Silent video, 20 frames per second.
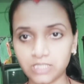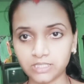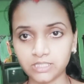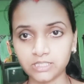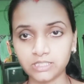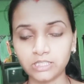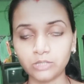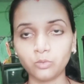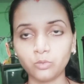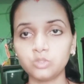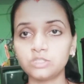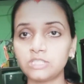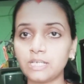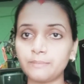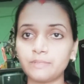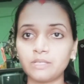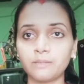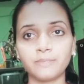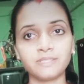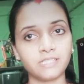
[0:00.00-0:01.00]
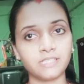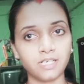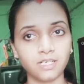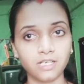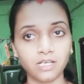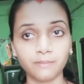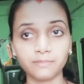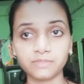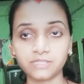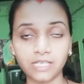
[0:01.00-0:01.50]
रहते थे उस टाइम तक मैं सारा
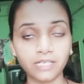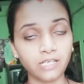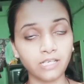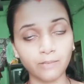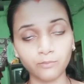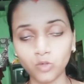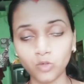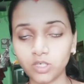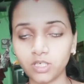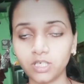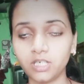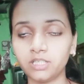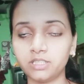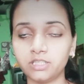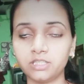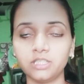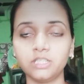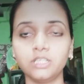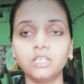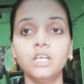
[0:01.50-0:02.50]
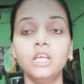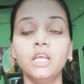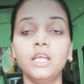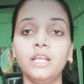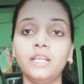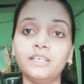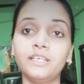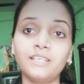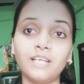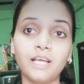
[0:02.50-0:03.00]
काम सारे काम कर लेती थी
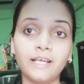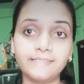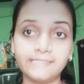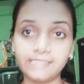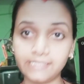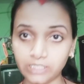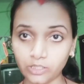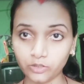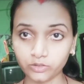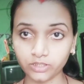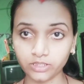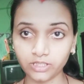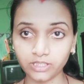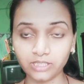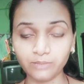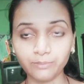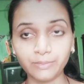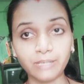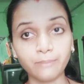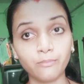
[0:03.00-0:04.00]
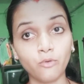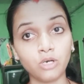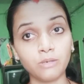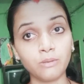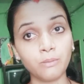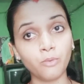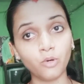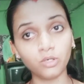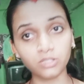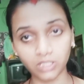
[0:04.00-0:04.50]
लेकिन हाँ इससे क्या होता था कि मेरे बॉडी
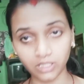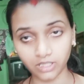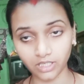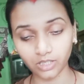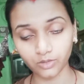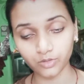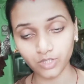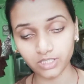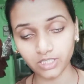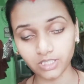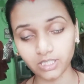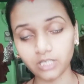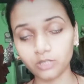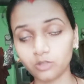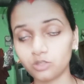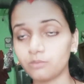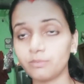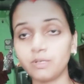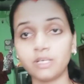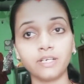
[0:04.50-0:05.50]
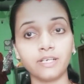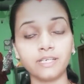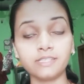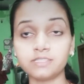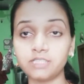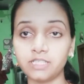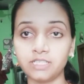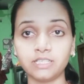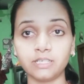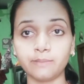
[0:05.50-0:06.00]
में बहुत थकान हो जाता था क्योंकि मैं
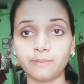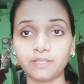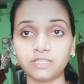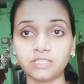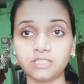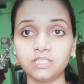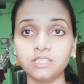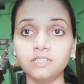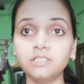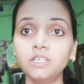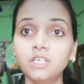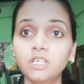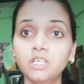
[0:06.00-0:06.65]
रेस्ट नहीं कर पाती थी